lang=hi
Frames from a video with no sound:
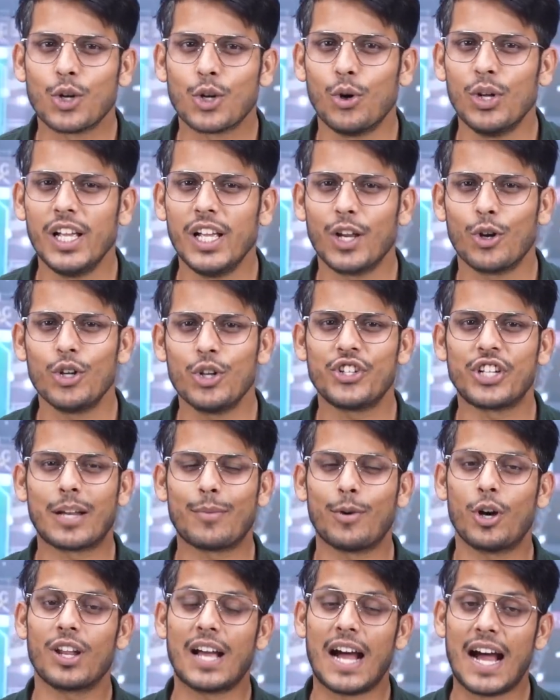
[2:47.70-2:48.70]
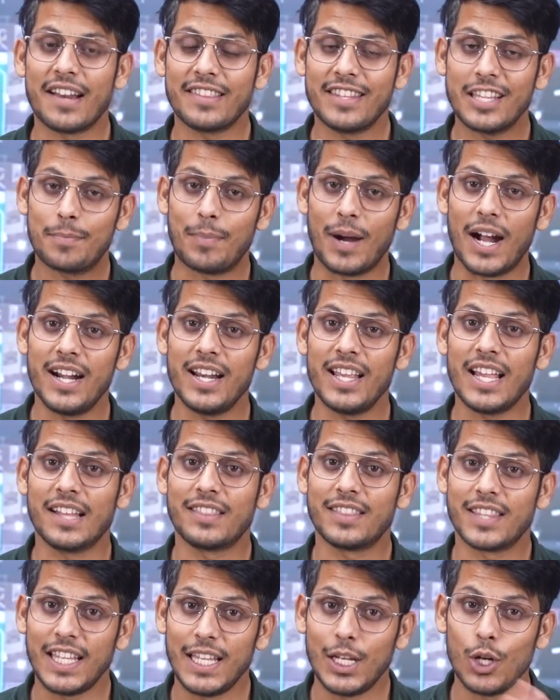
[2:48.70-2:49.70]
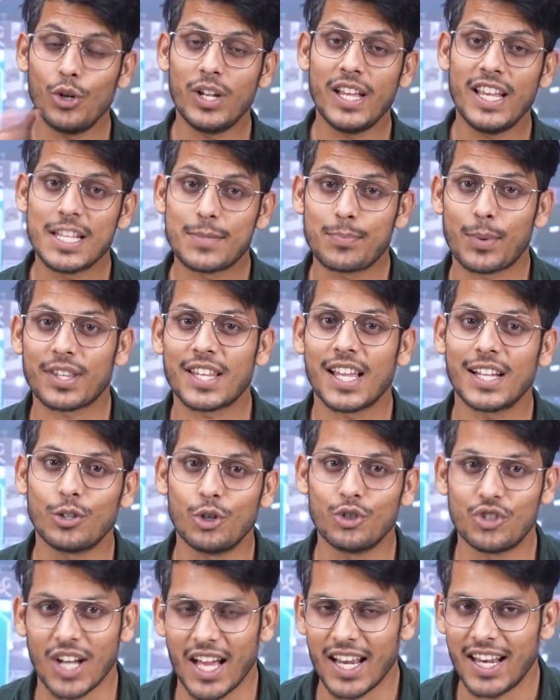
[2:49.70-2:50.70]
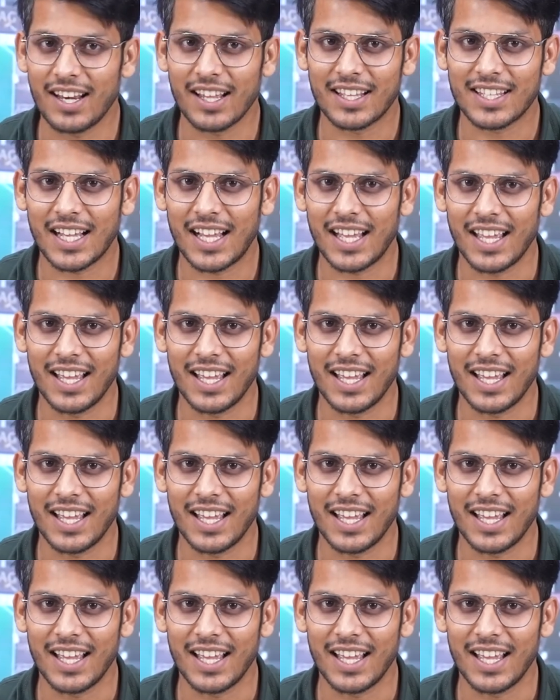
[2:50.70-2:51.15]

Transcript: कोहली रोहित शर्मा और हार्दिक पांड्या तीनों ने ही इस प्रथा को जारी रखा है